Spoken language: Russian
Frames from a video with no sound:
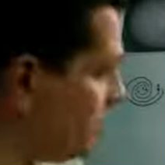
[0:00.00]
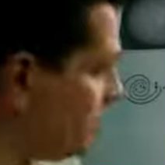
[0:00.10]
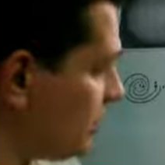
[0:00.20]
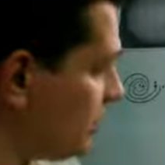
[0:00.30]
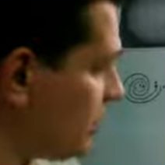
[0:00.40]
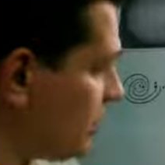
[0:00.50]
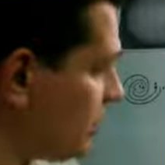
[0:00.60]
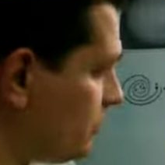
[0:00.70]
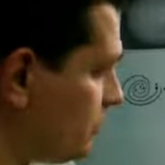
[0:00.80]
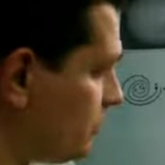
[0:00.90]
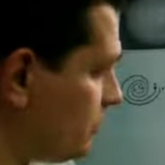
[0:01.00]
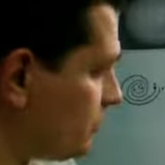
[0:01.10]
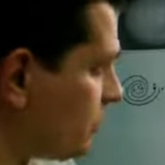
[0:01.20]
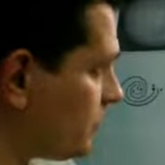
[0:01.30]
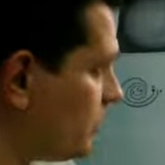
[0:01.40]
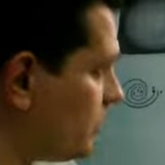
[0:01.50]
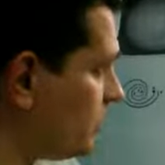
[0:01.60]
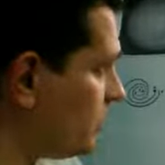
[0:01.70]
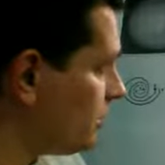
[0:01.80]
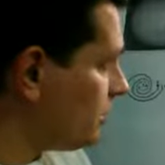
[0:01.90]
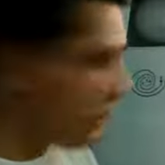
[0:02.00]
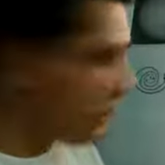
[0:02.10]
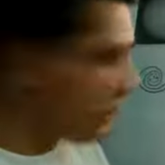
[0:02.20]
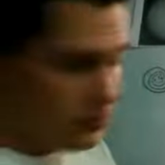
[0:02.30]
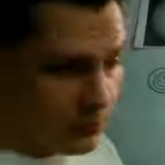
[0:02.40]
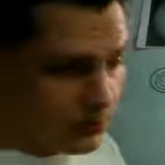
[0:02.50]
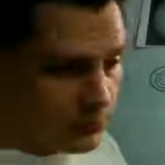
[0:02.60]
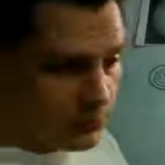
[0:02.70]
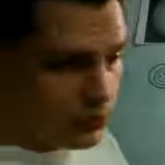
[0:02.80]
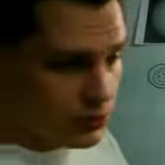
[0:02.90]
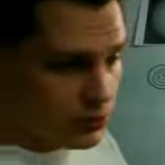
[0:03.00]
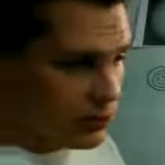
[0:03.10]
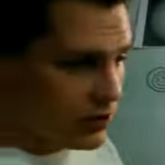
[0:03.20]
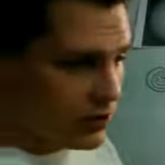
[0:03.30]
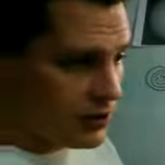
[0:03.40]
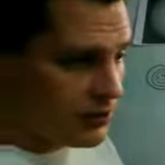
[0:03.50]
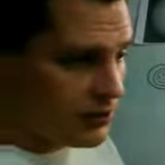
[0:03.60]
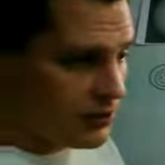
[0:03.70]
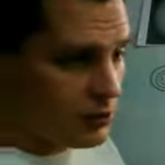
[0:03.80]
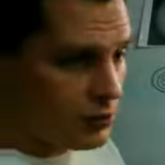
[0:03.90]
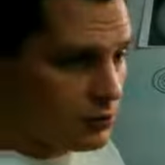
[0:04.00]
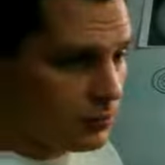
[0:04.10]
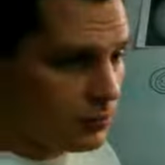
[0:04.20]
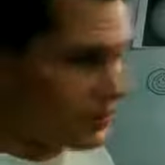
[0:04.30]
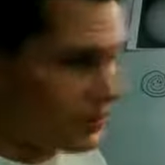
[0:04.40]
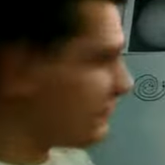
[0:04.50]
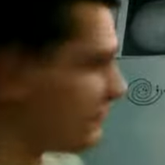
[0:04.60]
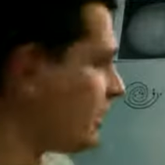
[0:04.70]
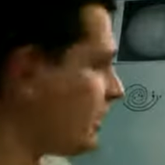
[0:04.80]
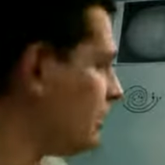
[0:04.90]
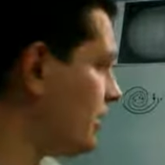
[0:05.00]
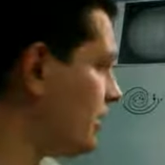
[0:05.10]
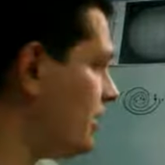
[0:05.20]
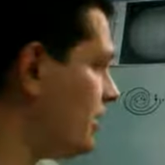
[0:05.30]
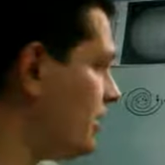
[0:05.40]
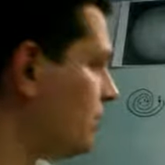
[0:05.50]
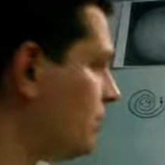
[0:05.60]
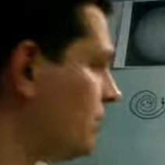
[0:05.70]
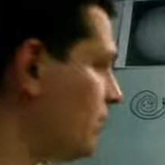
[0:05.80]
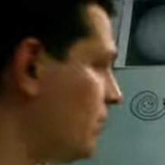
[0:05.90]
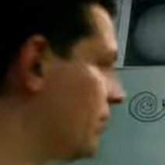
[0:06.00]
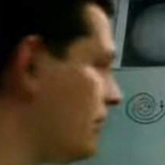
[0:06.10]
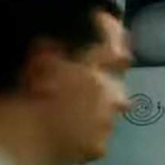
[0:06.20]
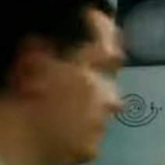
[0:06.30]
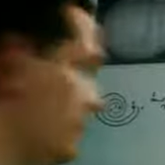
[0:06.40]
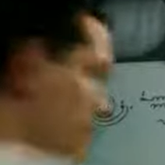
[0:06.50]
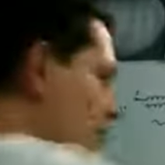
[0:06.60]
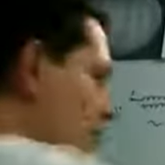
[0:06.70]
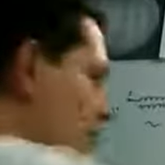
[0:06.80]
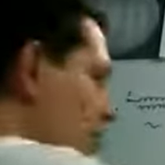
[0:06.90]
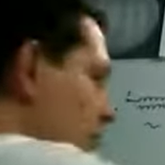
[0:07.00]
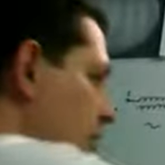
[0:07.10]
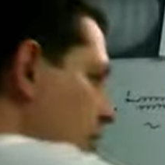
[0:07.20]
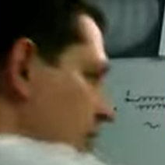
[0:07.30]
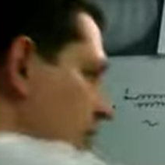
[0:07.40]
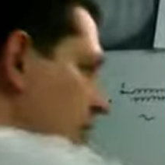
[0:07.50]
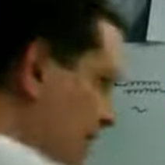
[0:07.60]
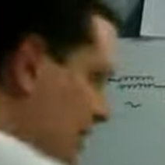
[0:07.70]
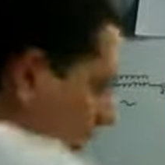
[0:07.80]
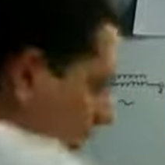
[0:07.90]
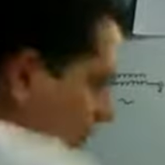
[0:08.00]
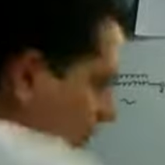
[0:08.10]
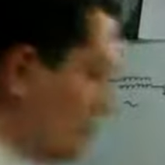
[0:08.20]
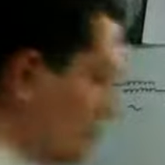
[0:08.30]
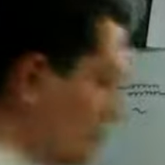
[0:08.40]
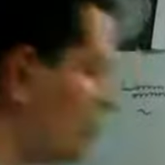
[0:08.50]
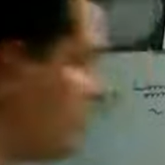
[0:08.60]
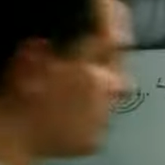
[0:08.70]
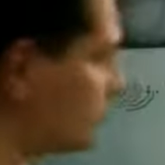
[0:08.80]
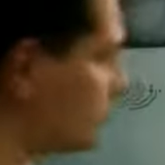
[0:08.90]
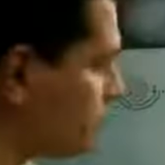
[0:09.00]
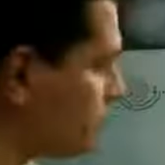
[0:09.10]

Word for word: минимальное звено, то есть его в этом случае можно сравнить с гироскопом, где вся энергия именно направлена во вращении без линейного перемещения.